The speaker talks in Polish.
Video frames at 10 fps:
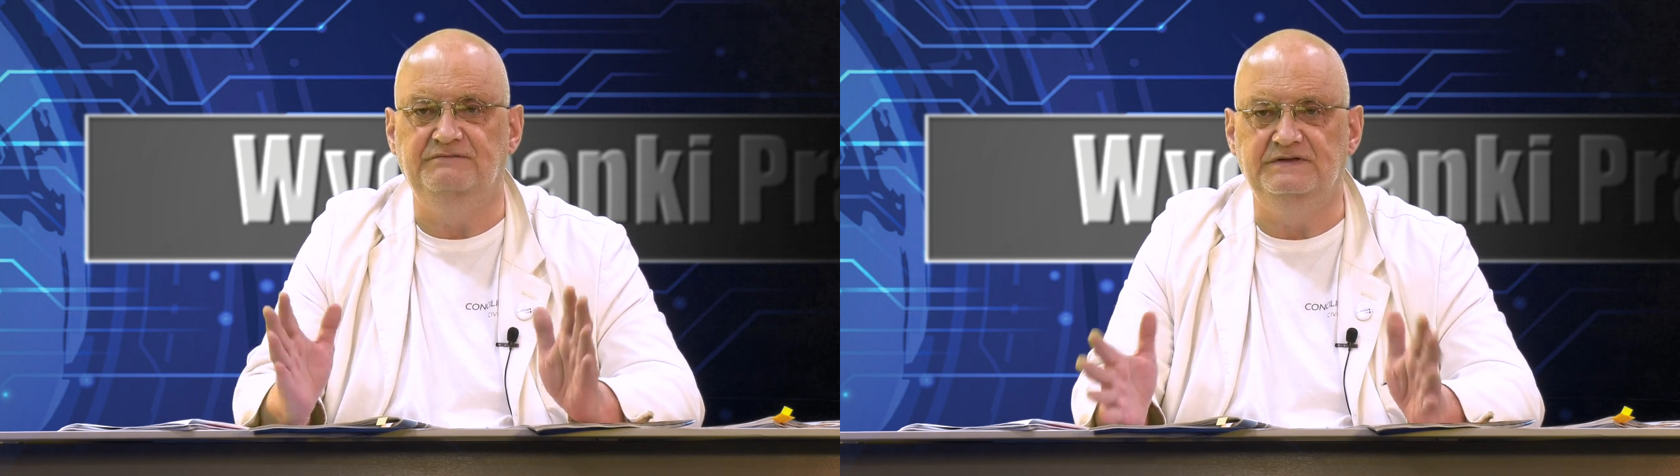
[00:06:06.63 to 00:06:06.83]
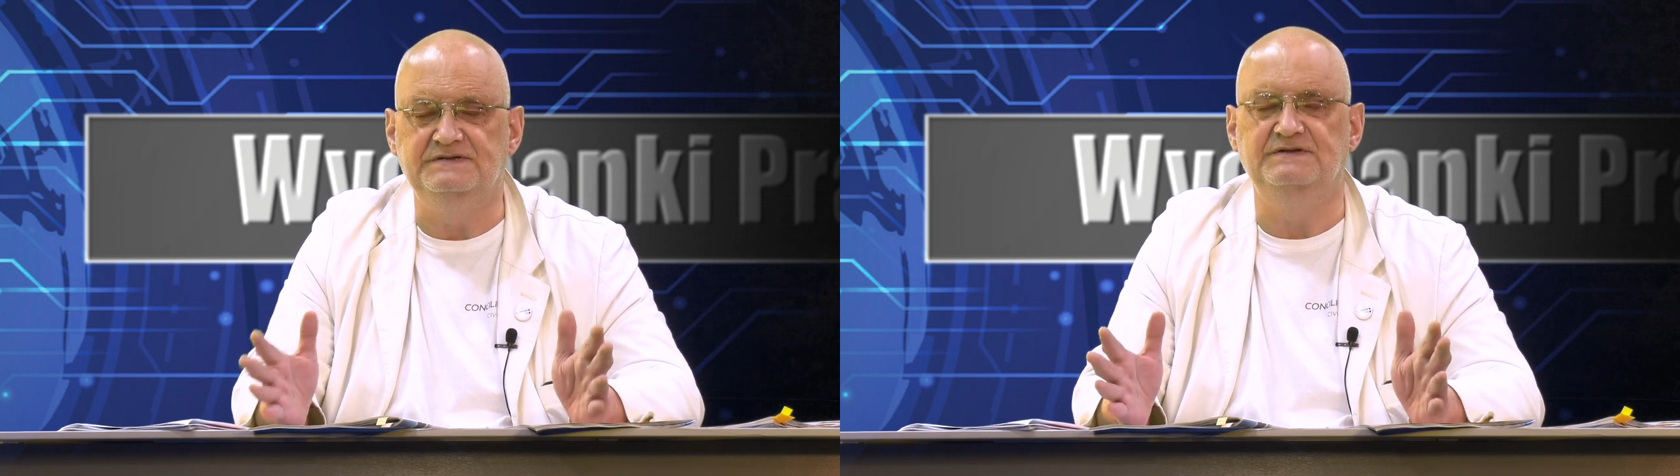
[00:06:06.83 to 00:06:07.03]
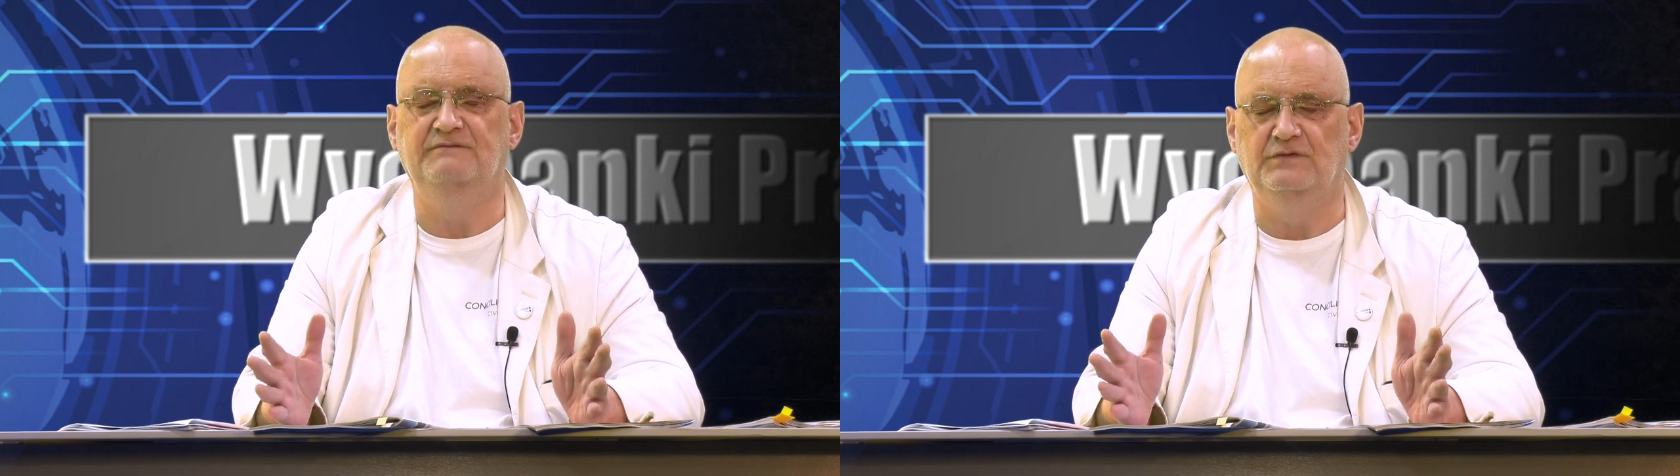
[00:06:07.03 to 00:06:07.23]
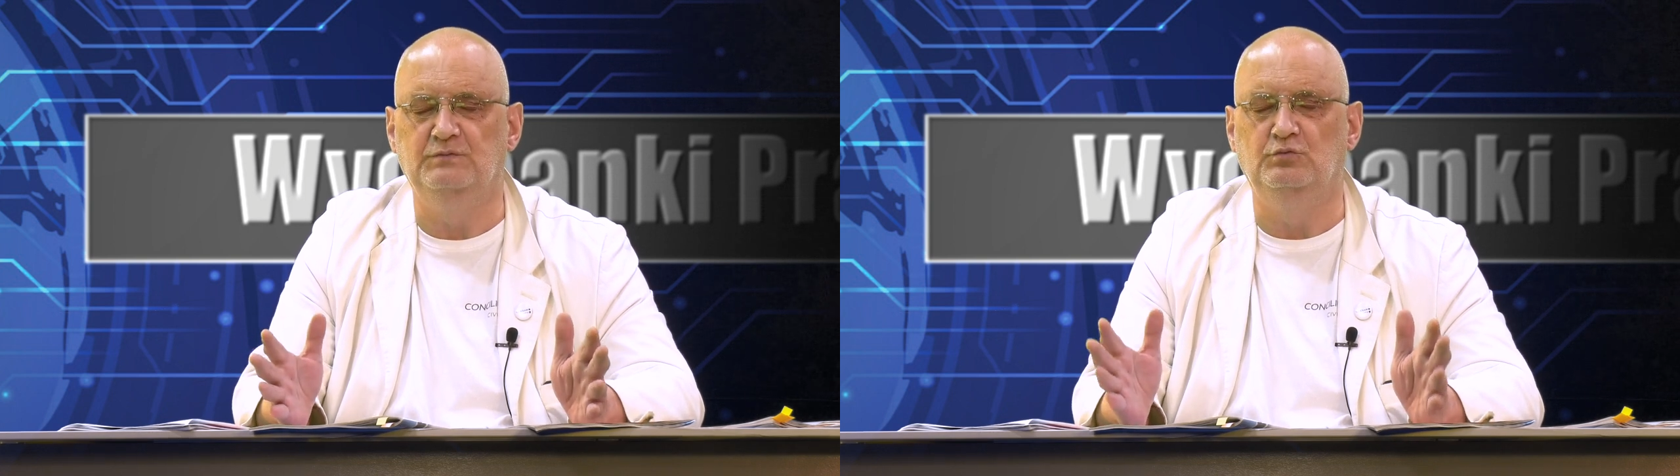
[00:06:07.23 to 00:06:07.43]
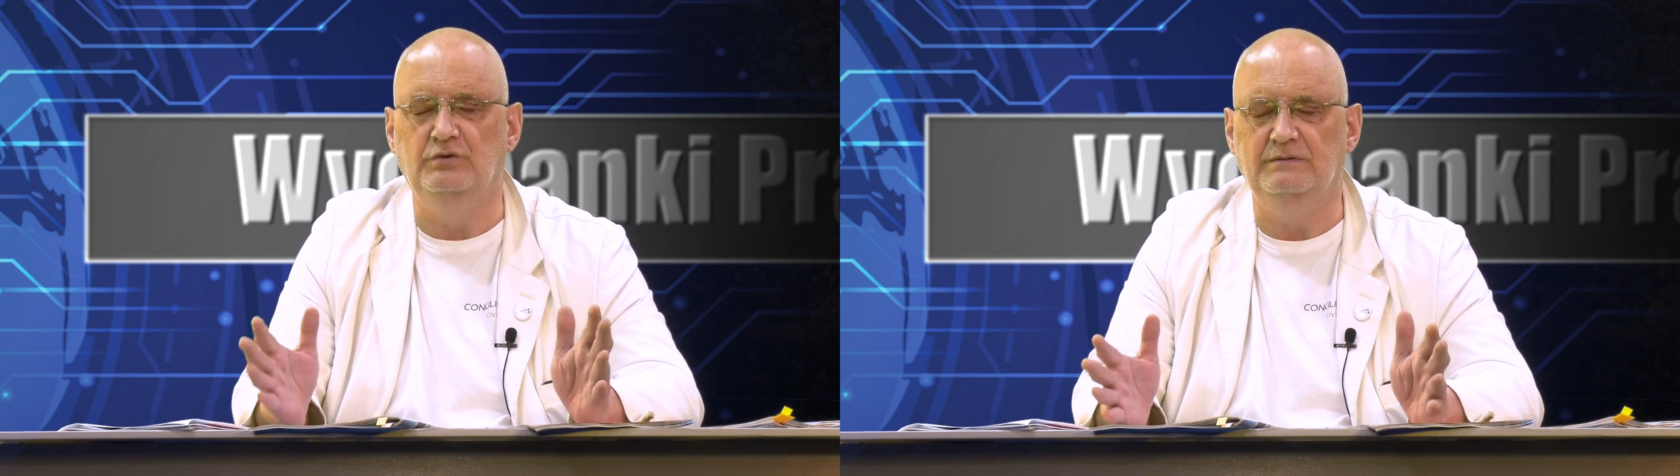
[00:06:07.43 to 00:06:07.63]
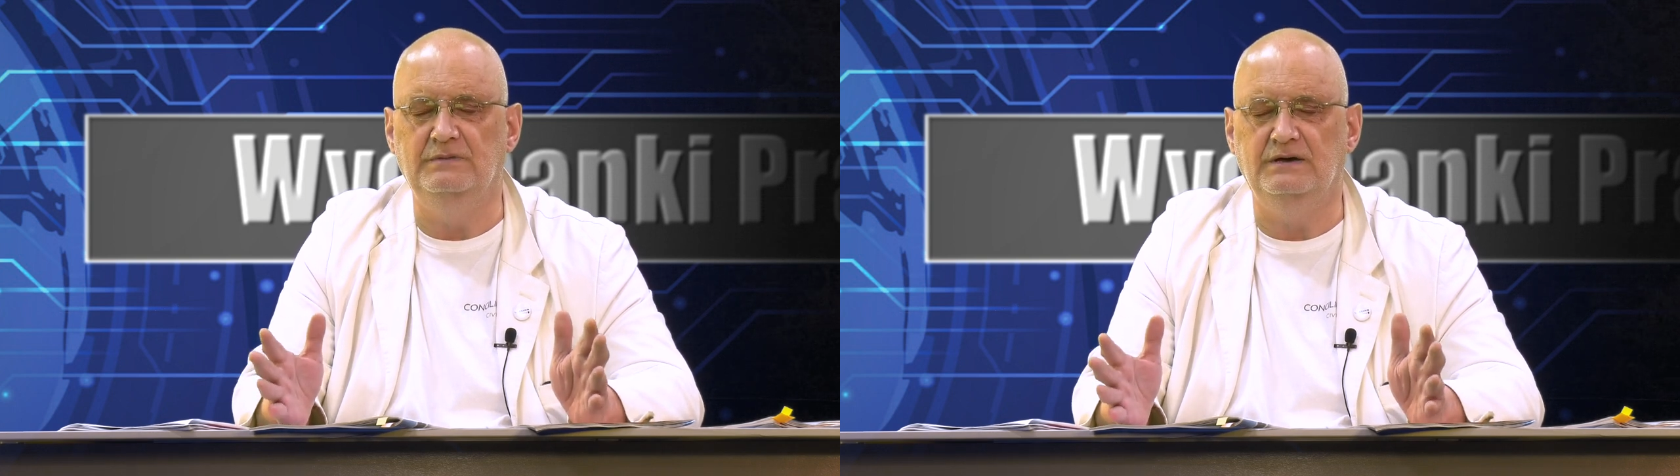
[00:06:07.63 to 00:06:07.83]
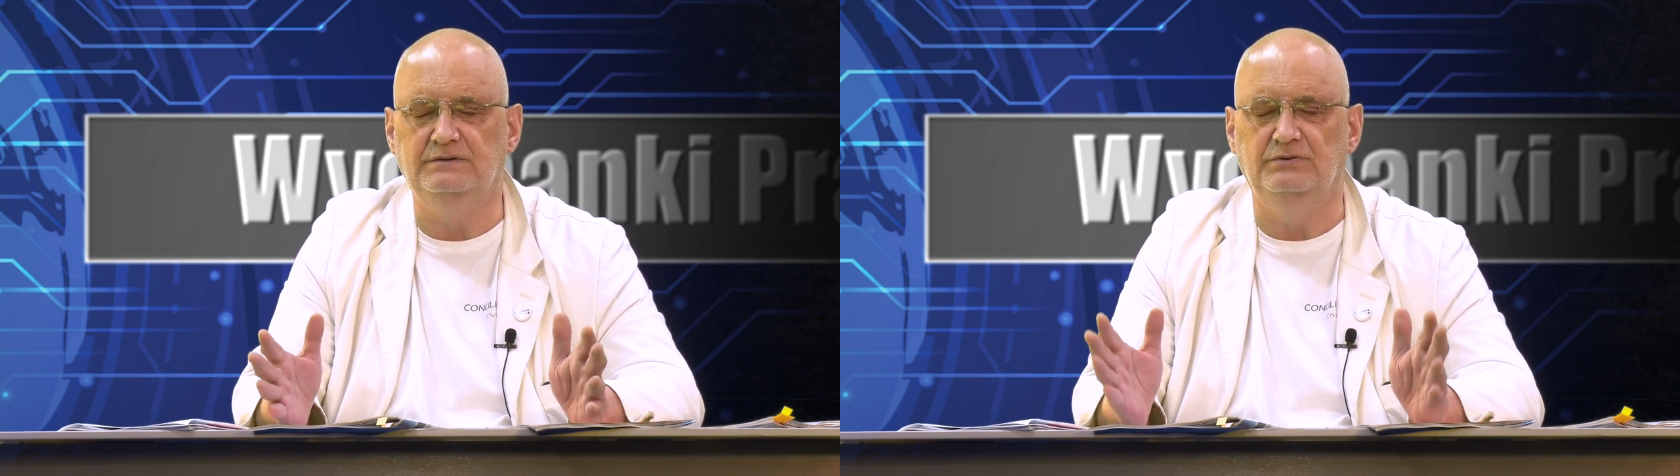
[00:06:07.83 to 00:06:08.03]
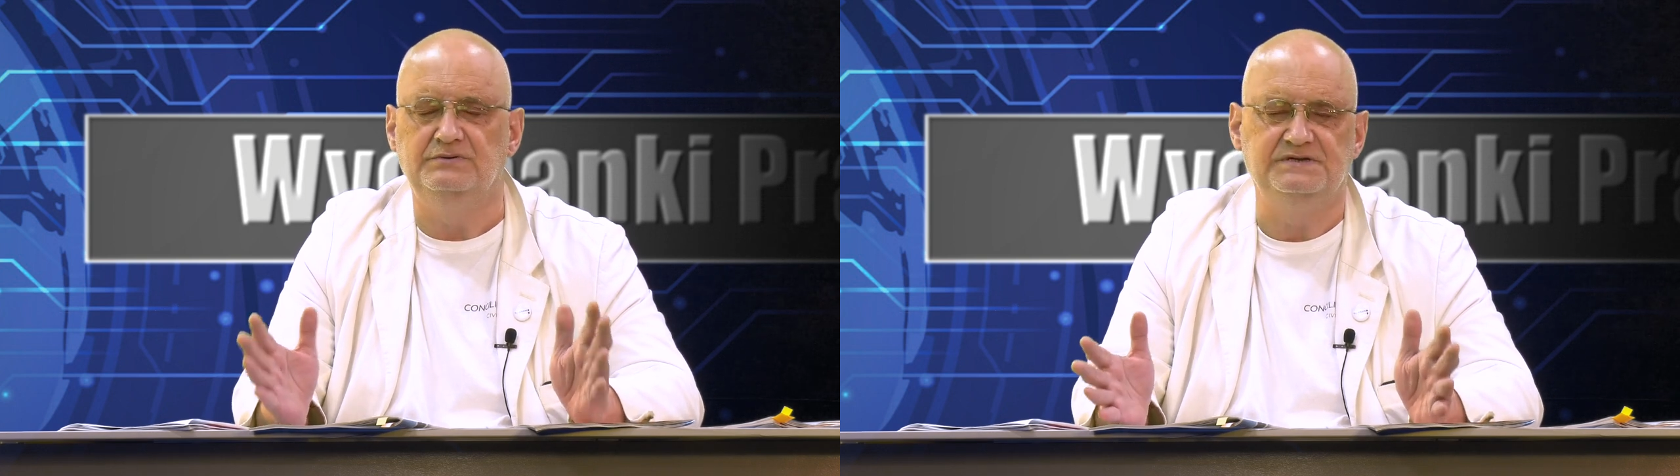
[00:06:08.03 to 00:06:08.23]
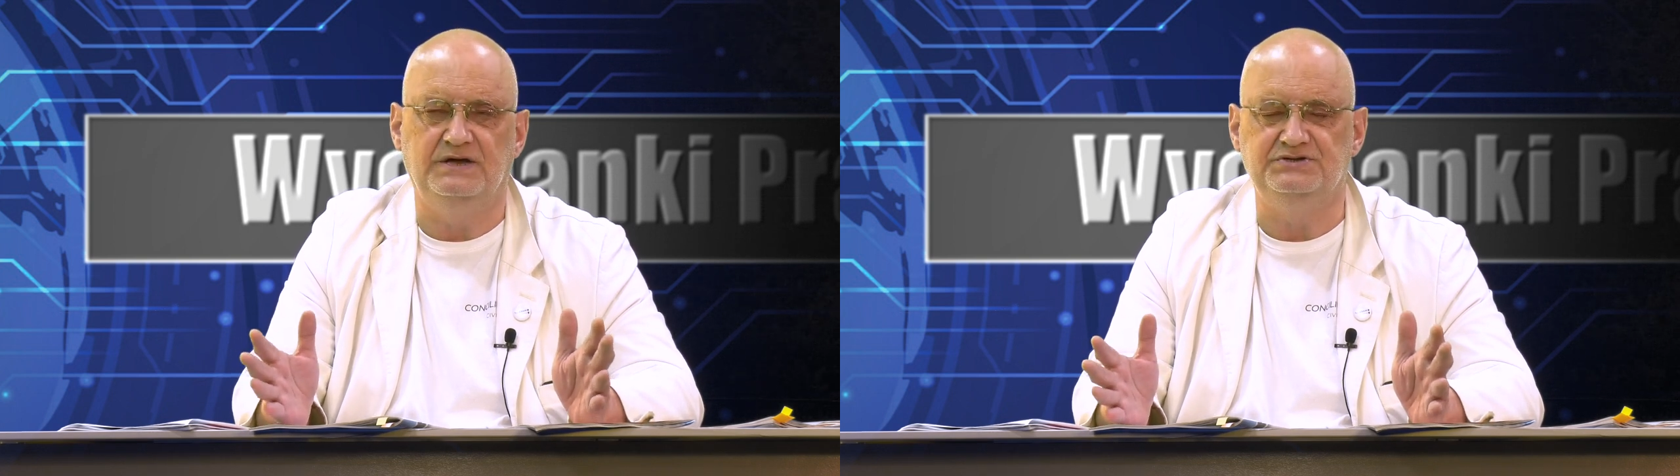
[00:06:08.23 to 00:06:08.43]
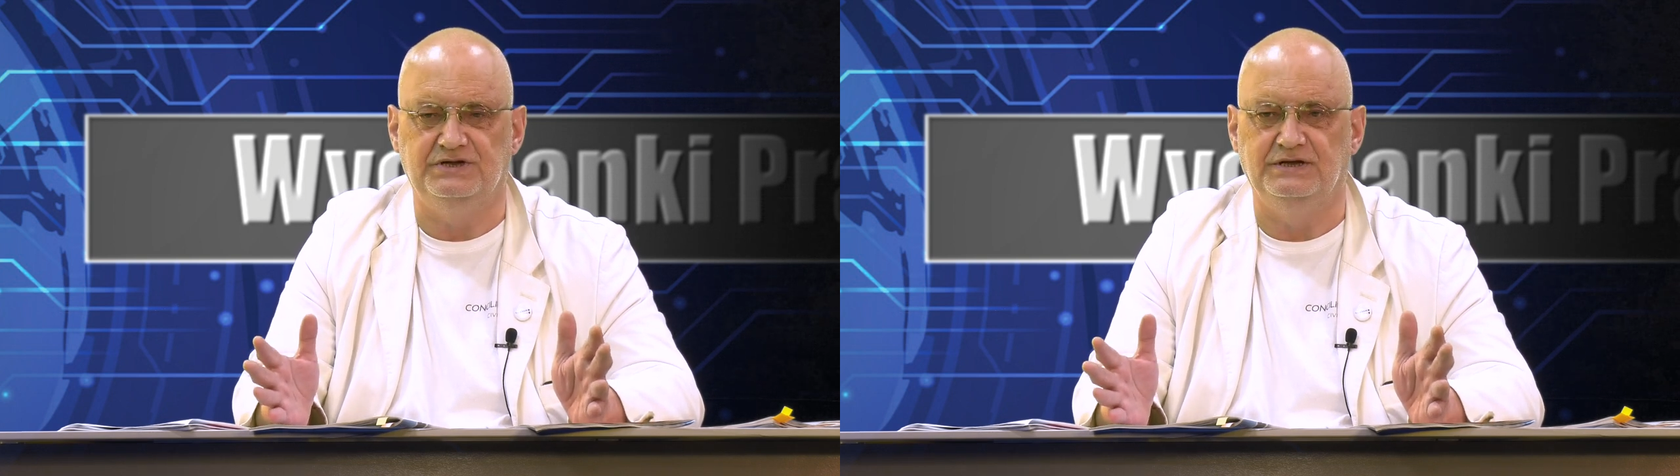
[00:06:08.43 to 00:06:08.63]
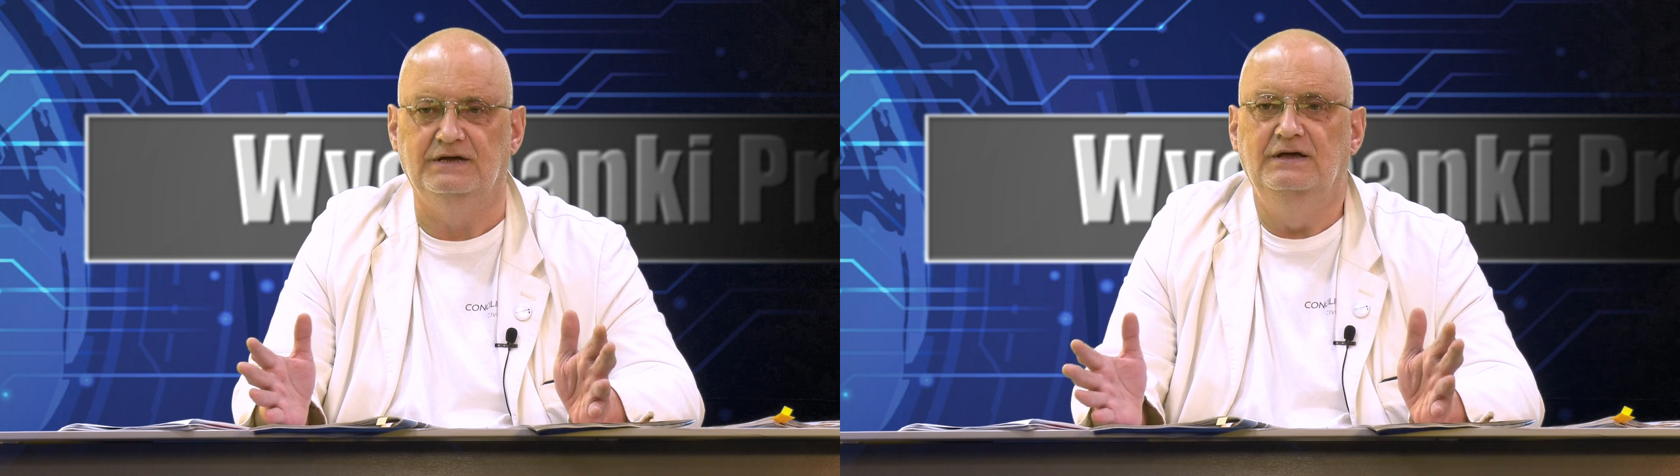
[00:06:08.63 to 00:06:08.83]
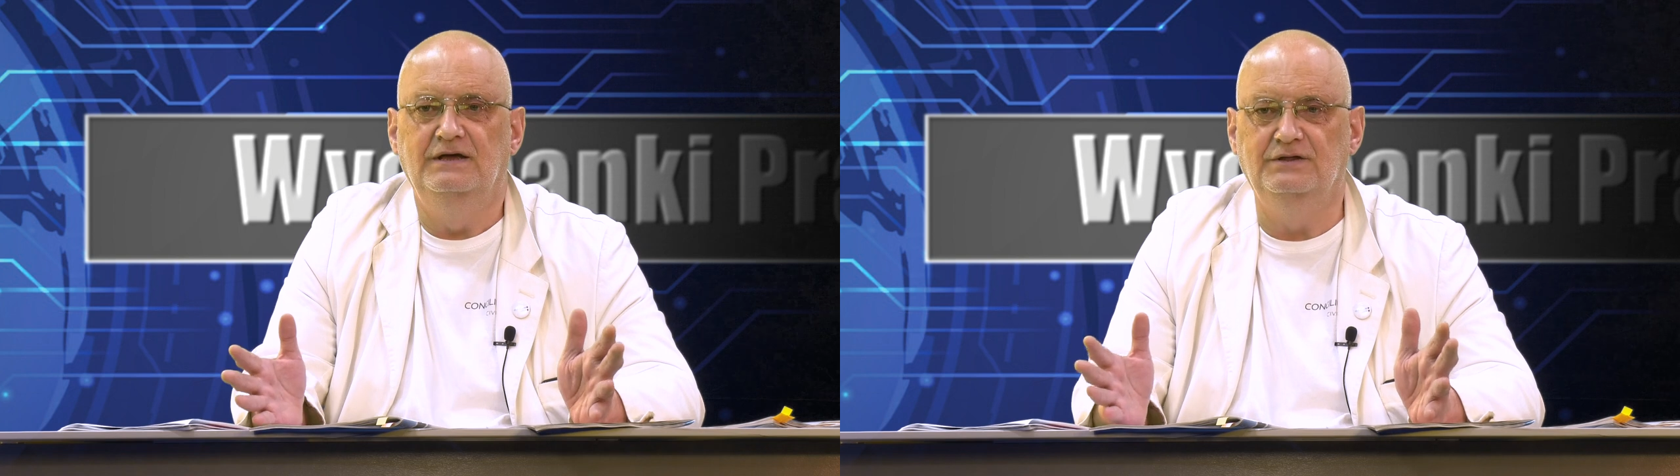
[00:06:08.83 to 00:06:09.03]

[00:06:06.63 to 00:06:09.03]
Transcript: więc nie formułujemy aktu oskarżenia.